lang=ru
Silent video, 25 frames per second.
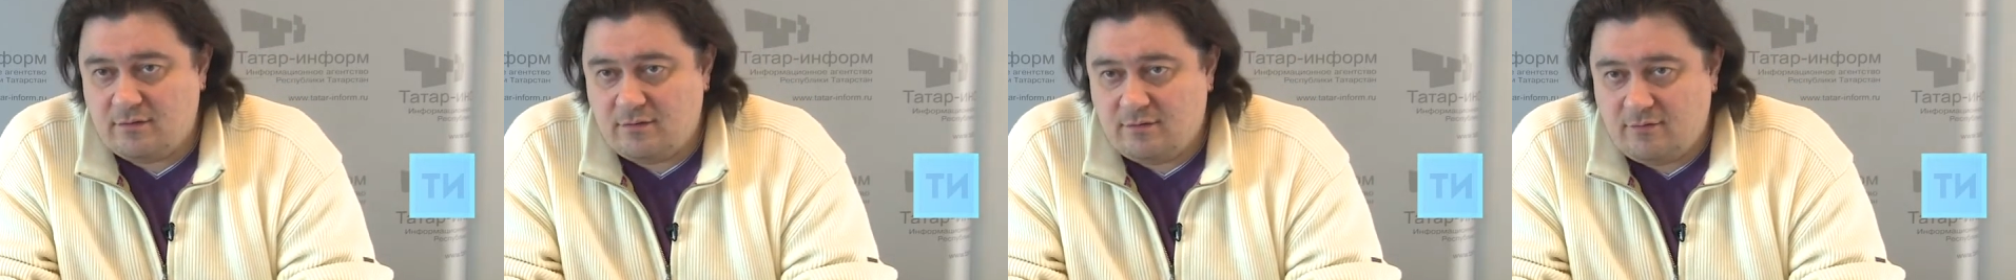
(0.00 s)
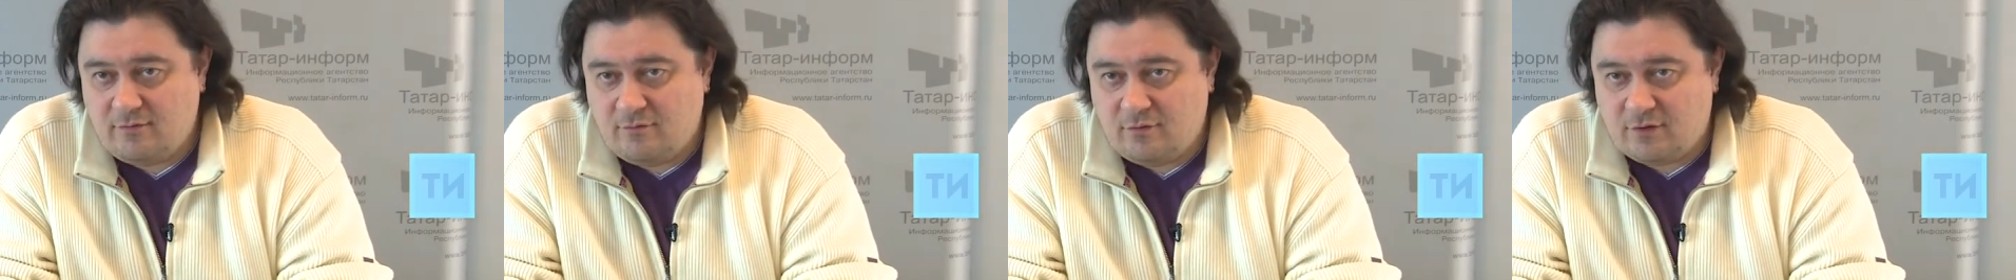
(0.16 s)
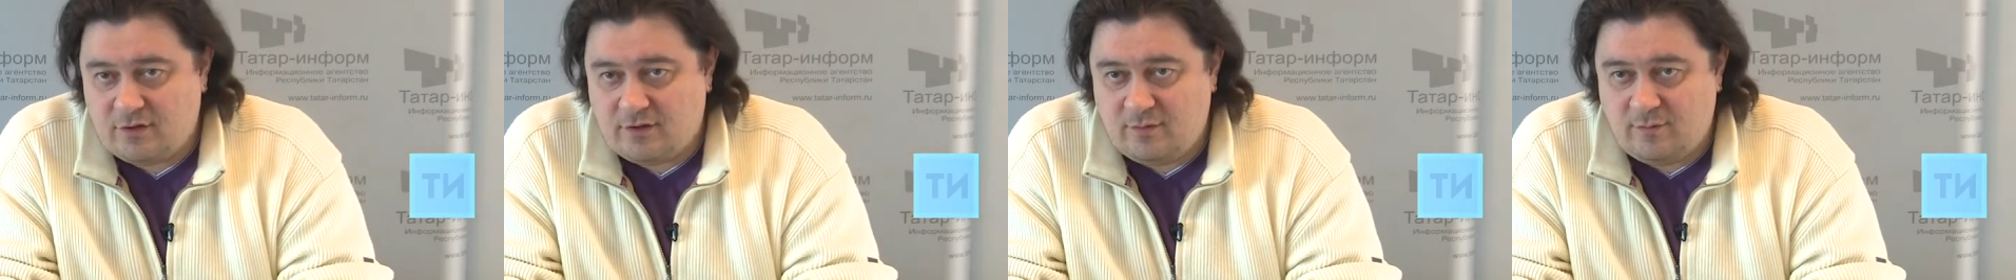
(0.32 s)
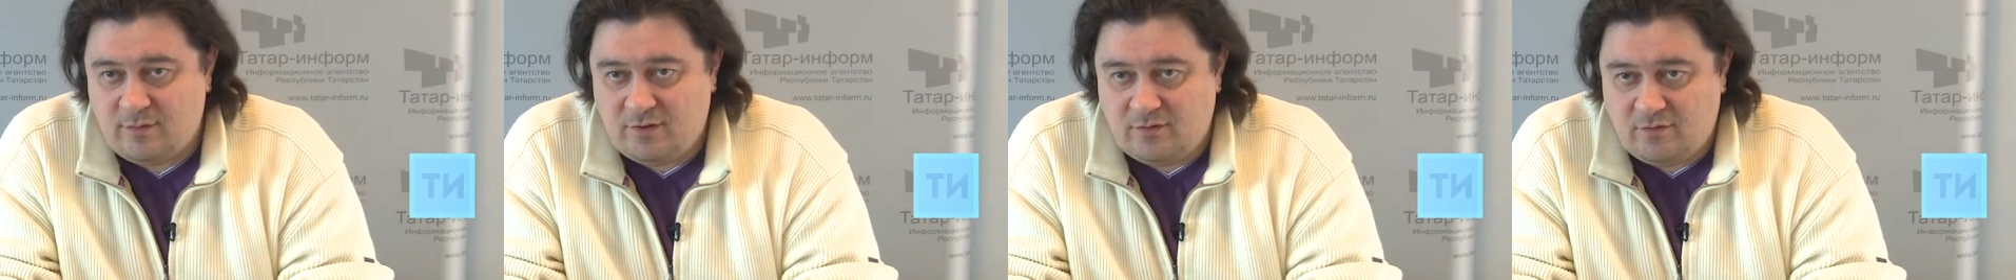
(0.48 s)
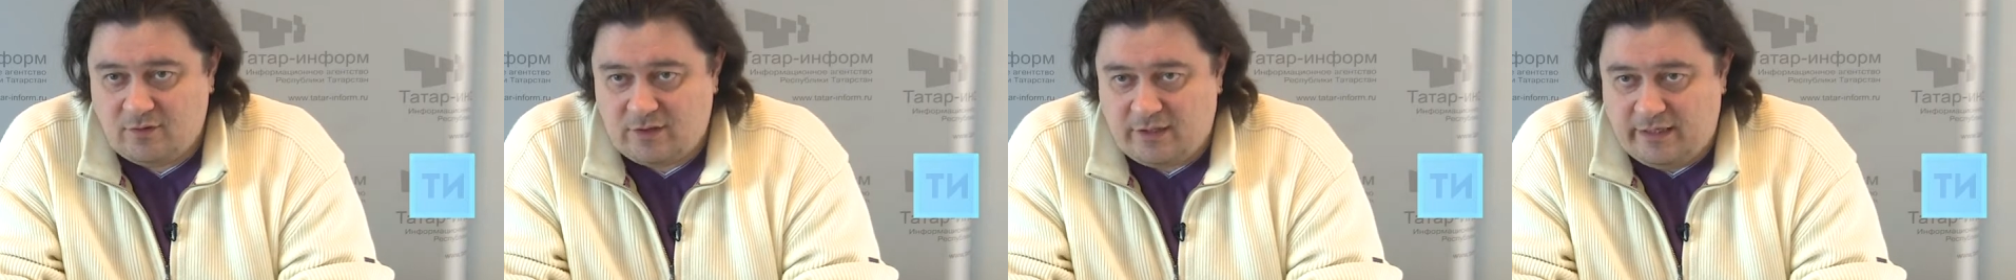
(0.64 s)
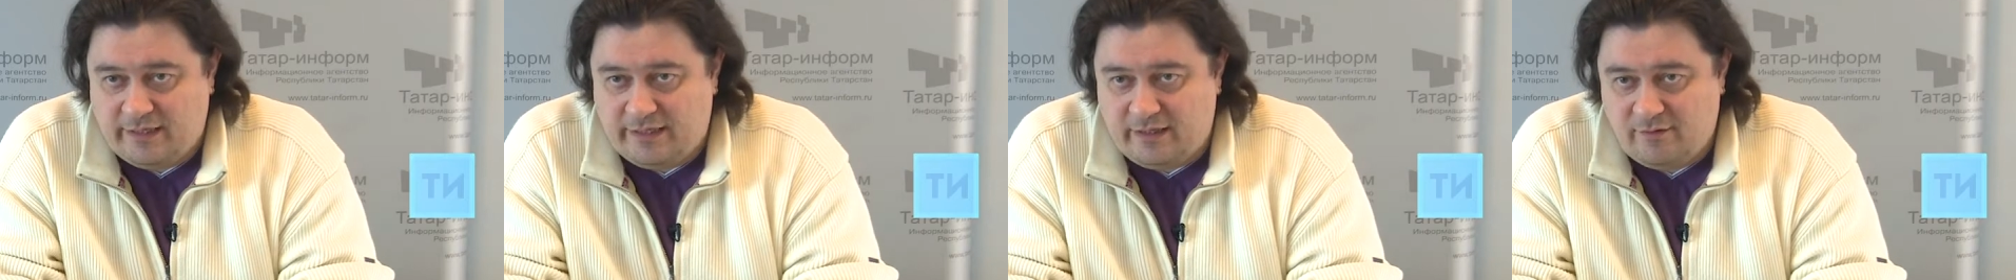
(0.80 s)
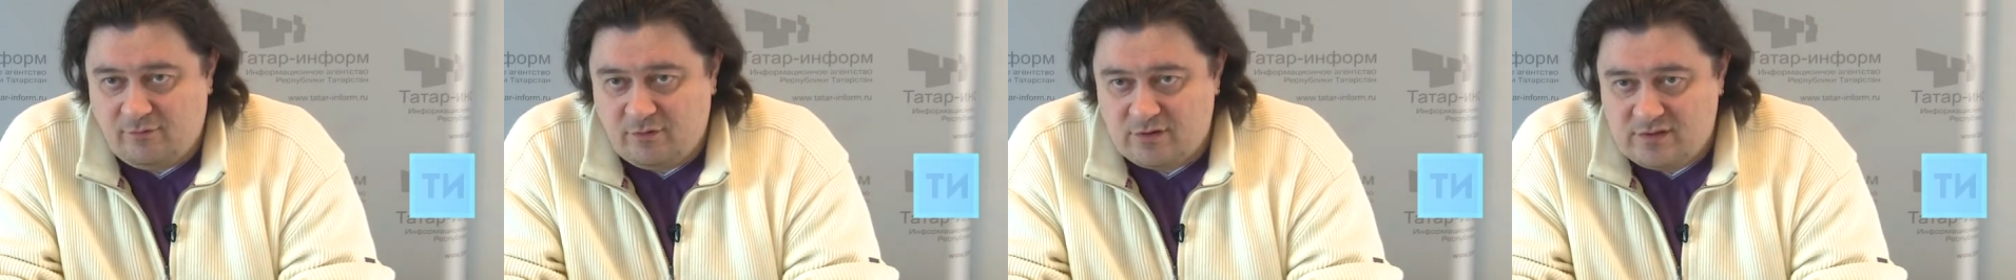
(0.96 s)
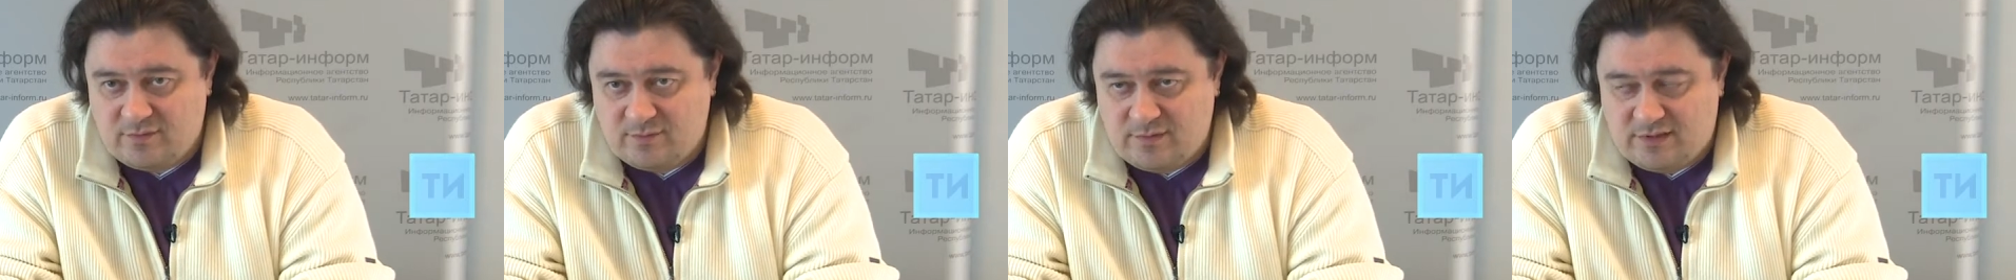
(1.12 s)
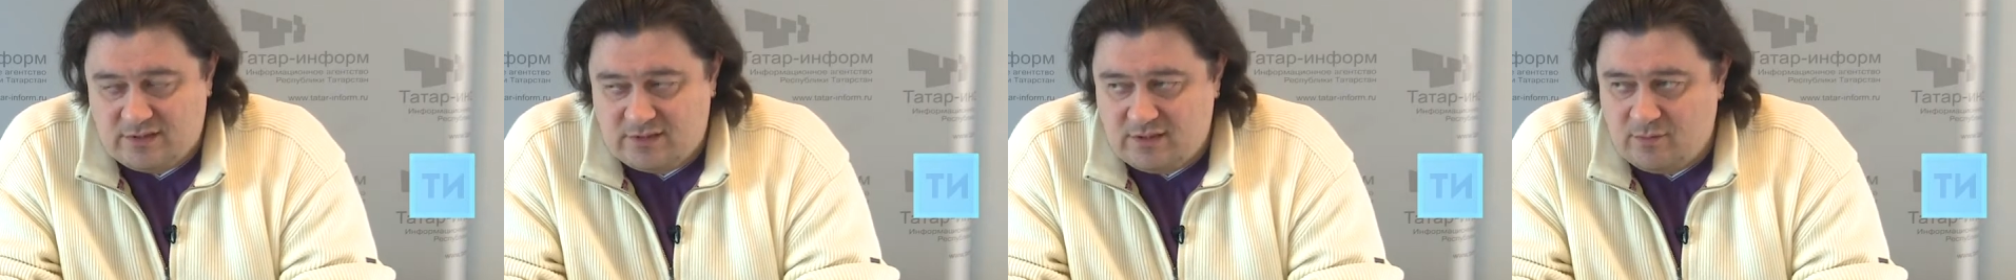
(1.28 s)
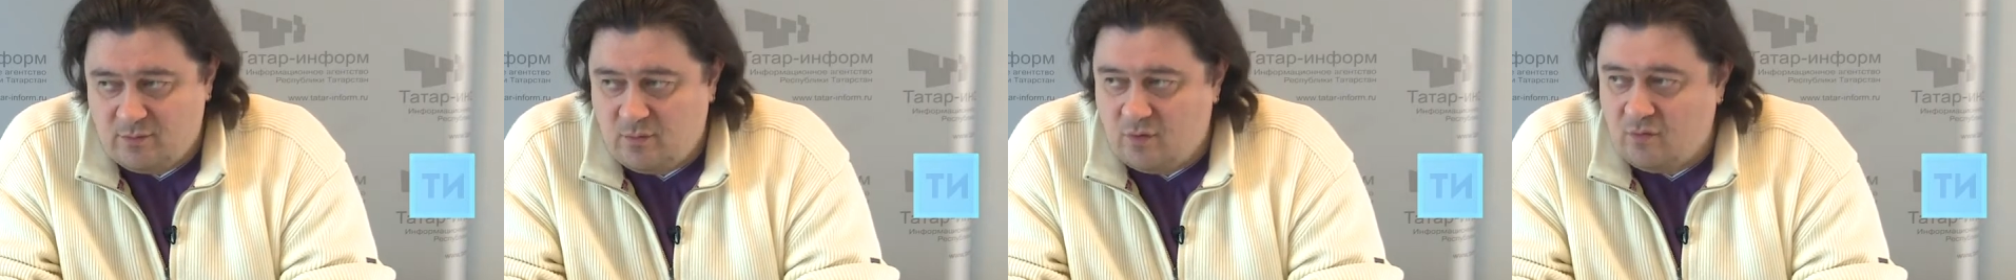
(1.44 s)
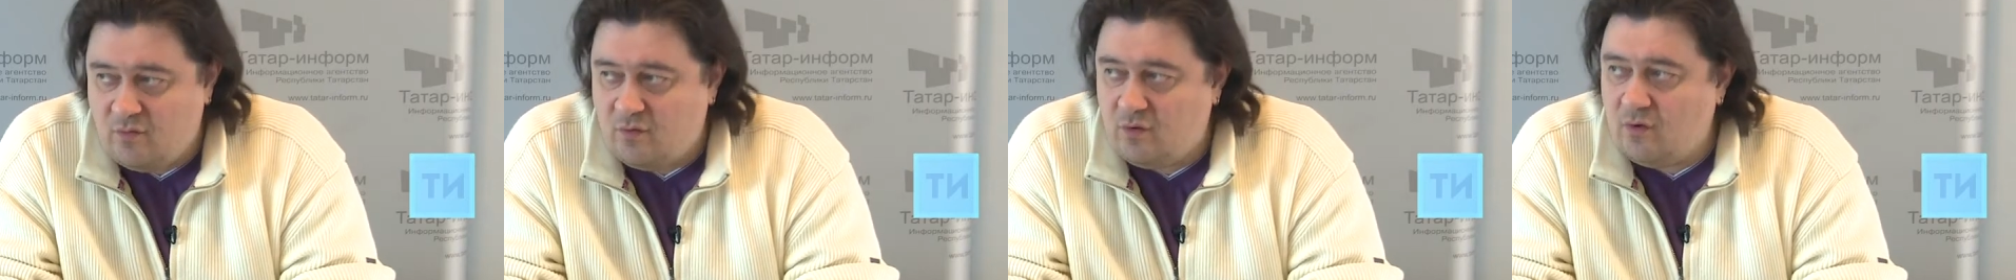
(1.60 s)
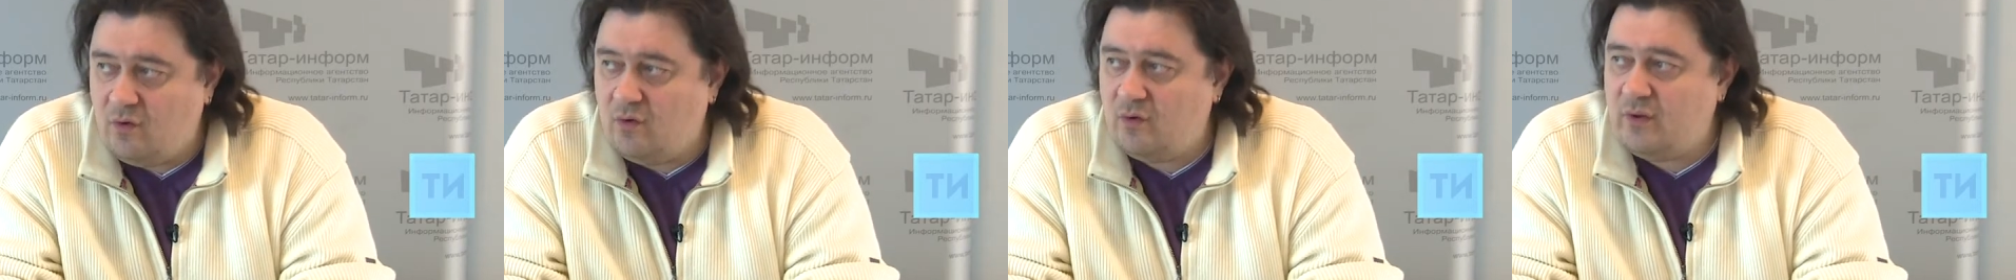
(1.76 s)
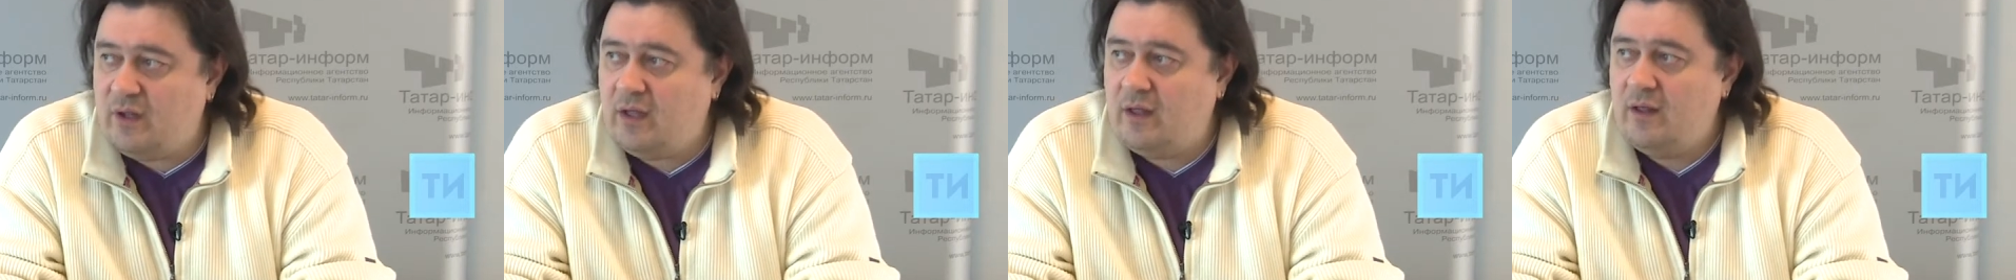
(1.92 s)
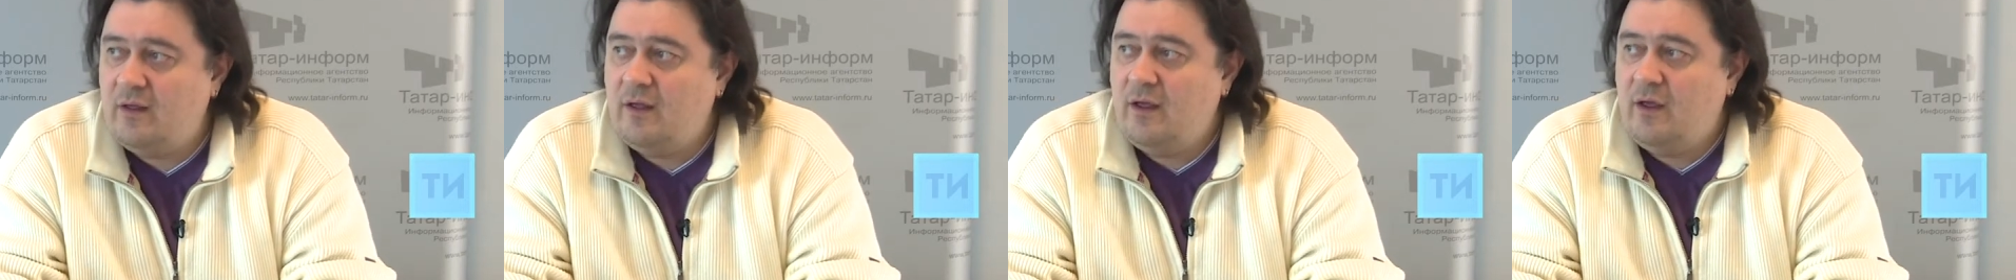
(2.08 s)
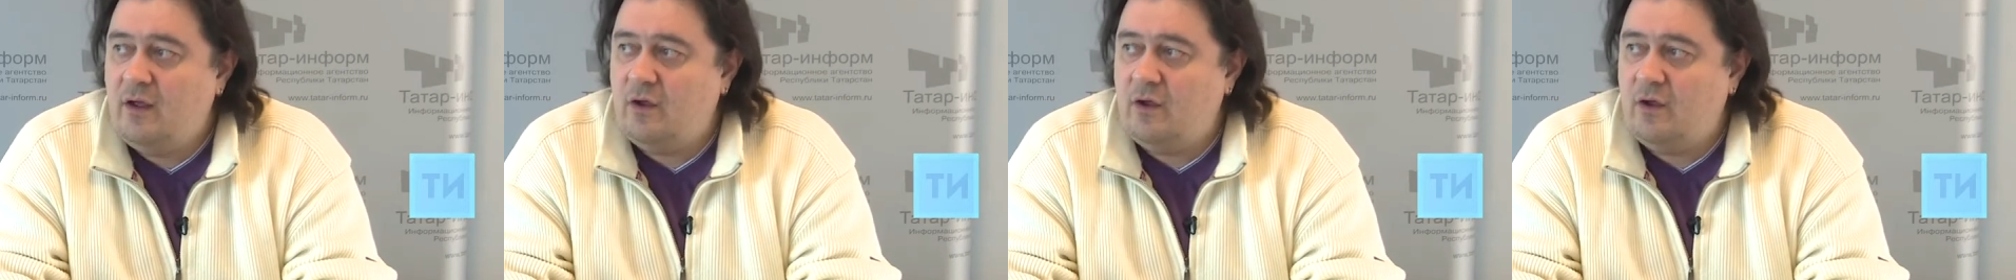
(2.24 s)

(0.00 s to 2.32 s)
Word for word: вот именно вот линии 87 -го года,